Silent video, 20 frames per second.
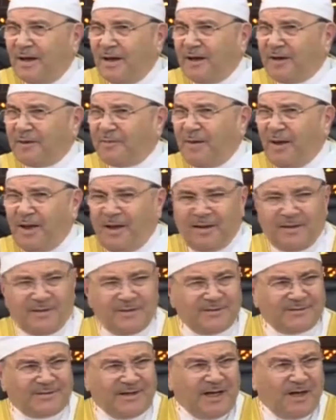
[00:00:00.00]
أربع
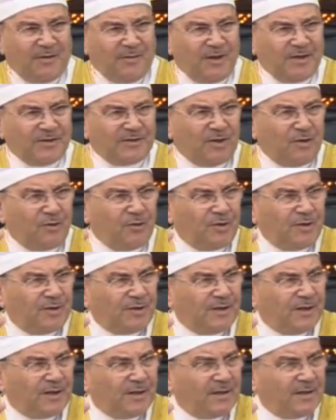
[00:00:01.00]
سنوات
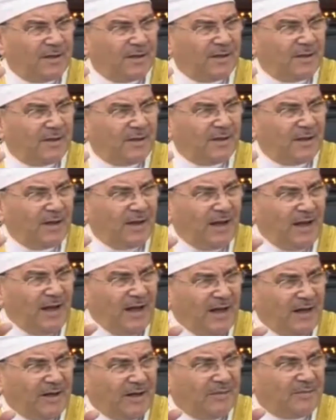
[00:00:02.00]
ضوئية
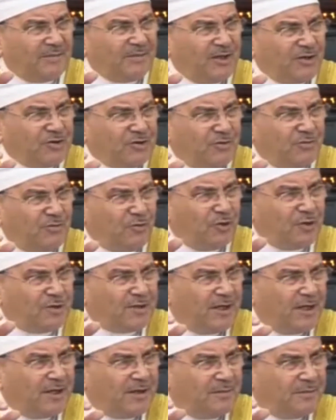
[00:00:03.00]
أقرب نجم
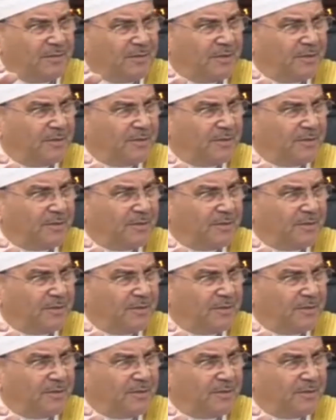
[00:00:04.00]
ملتهب